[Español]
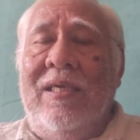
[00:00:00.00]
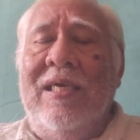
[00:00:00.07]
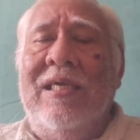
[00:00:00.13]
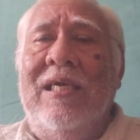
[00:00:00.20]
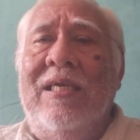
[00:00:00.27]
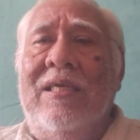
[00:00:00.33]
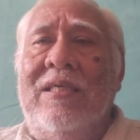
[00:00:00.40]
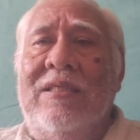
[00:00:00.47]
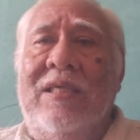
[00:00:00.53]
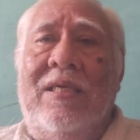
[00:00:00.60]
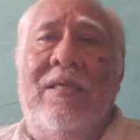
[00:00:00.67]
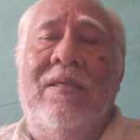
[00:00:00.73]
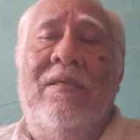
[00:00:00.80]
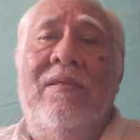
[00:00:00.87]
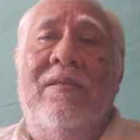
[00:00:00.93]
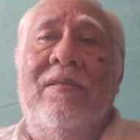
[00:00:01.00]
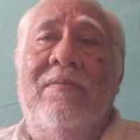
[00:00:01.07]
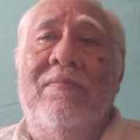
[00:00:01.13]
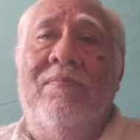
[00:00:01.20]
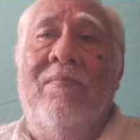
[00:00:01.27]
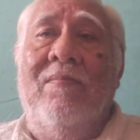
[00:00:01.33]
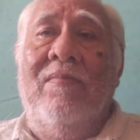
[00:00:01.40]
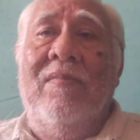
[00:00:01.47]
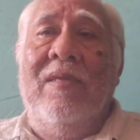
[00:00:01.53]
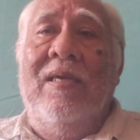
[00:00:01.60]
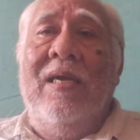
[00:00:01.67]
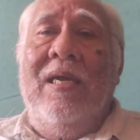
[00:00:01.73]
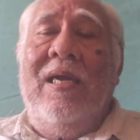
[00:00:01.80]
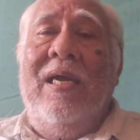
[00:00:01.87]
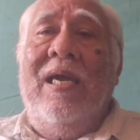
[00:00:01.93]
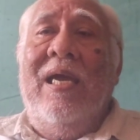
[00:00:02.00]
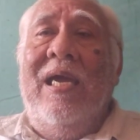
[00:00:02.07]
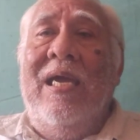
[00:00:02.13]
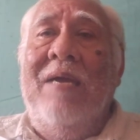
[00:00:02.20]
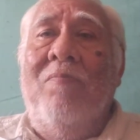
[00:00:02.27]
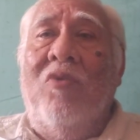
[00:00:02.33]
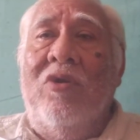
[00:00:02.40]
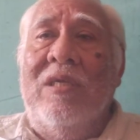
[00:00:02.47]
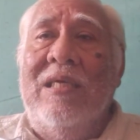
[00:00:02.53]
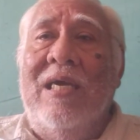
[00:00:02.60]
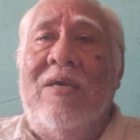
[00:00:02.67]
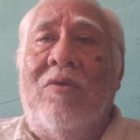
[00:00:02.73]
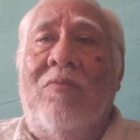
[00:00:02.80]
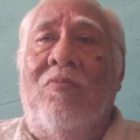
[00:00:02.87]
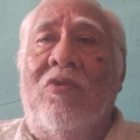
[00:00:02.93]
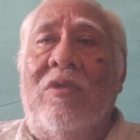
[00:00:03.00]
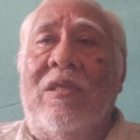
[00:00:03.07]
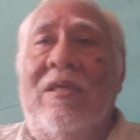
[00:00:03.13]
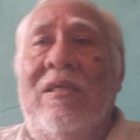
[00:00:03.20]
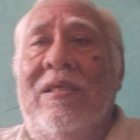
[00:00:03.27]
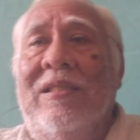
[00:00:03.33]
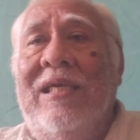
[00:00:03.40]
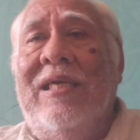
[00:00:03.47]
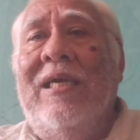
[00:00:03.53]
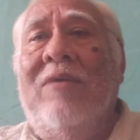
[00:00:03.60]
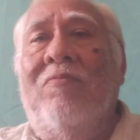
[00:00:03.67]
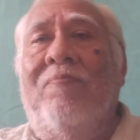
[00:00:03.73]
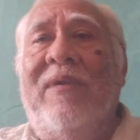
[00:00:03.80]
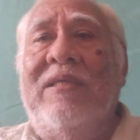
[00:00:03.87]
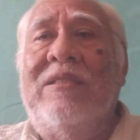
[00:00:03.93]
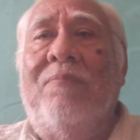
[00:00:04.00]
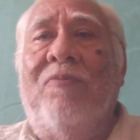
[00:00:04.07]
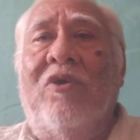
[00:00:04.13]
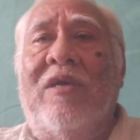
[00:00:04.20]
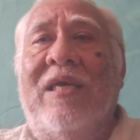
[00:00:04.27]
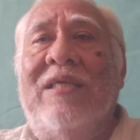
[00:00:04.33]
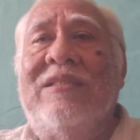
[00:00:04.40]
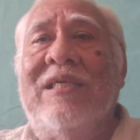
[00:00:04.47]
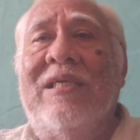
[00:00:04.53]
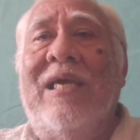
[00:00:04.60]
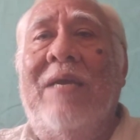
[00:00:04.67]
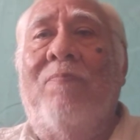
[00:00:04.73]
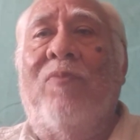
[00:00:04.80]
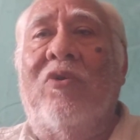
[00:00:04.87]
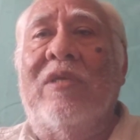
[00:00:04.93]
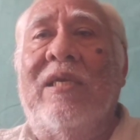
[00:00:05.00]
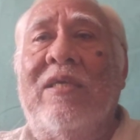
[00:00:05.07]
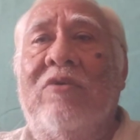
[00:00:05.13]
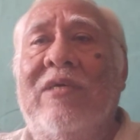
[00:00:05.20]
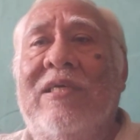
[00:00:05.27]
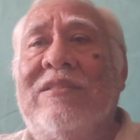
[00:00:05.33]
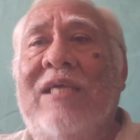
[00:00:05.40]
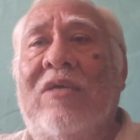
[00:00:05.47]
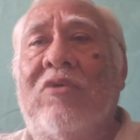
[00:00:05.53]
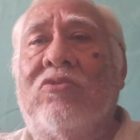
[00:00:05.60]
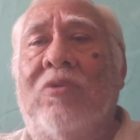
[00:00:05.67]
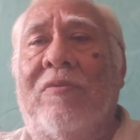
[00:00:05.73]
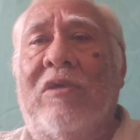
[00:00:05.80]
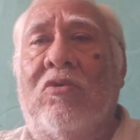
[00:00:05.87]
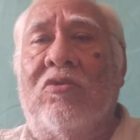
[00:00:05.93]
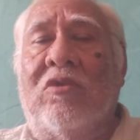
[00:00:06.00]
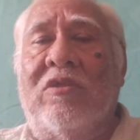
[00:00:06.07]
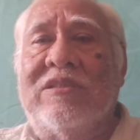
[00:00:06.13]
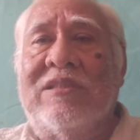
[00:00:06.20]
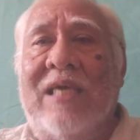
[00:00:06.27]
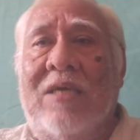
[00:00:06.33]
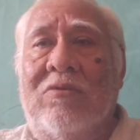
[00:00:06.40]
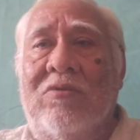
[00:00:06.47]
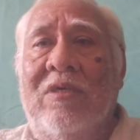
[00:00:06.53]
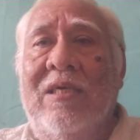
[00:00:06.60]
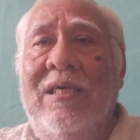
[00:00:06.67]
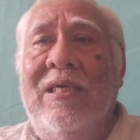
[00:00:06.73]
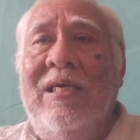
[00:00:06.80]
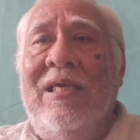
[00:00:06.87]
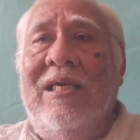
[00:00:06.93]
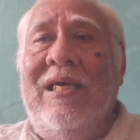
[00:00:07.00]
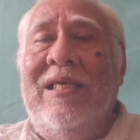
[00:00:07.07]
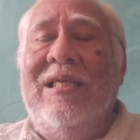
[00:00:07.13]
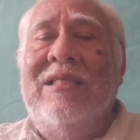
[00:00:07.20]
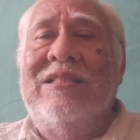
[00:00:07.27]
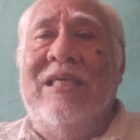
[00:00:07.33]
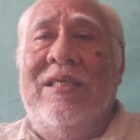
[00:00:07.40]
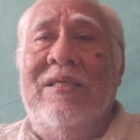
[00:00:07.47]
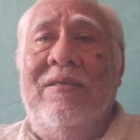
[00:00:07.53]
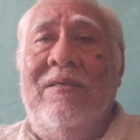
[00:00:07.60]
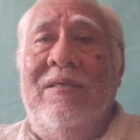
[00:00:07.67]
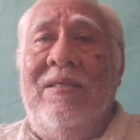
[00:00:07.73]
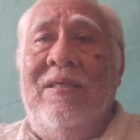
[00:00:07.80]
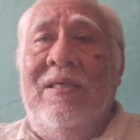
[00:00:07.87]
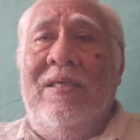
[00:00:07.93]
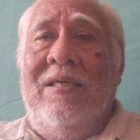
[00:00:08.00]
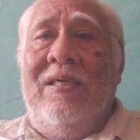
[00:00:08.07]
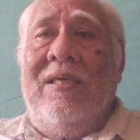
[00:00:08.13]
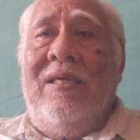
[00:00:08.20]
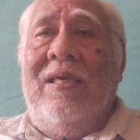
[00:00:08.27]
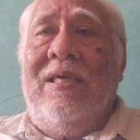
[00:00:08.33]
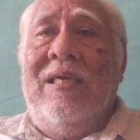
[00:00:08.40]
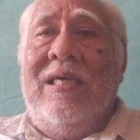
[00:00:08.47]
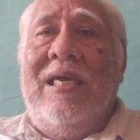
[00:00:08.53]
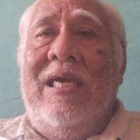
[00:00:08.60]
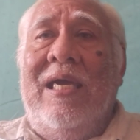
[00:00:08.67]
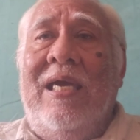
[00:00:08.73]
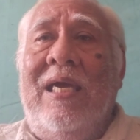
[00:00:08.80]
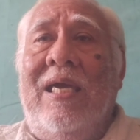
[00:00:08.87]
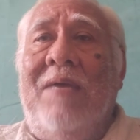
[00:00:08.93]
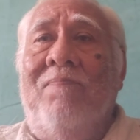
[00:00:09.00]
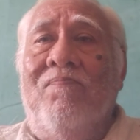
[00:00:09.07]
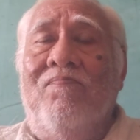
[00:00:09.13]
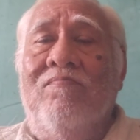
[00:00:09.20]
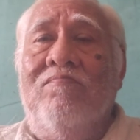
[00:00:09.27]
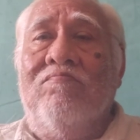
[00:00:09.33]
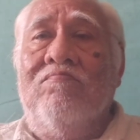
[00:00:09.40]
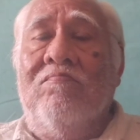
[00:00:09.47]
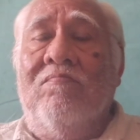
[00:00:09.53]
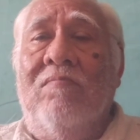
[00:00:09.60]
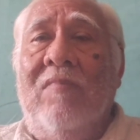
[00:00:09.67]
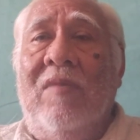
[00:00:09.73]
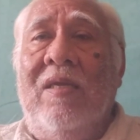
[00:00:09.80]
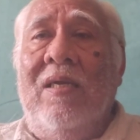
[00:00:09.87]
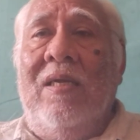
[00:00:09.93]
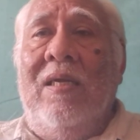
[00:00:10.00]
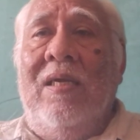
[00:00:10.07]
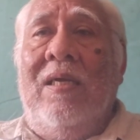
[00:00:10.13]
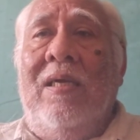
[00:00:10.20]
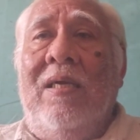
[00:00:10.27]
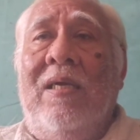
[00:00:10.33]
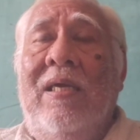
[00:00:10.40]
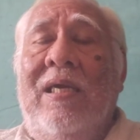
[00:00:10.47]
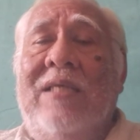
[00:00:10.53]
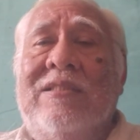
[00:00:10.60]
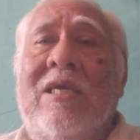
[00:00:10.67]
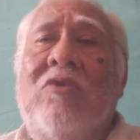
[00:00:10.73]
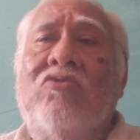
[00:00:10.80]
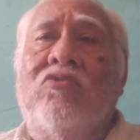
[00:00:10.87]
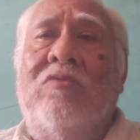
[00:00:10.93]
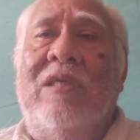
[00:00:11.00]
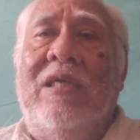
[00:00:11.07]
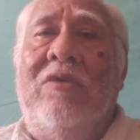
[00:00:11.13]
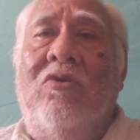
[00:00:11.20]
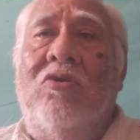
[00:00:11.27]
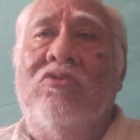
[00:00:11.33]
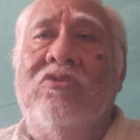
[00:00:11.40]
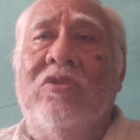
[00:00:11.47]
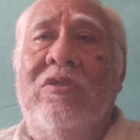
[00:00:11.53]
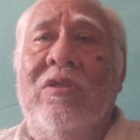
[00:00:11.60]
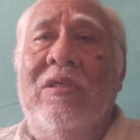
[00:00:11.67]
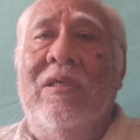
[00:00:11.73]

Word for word: ¿Qué quiere decir? Hegemonía, como dije en un principio, quiere decir el poder de un Estado sobre otro Estado. Es decir, que Estados Unidos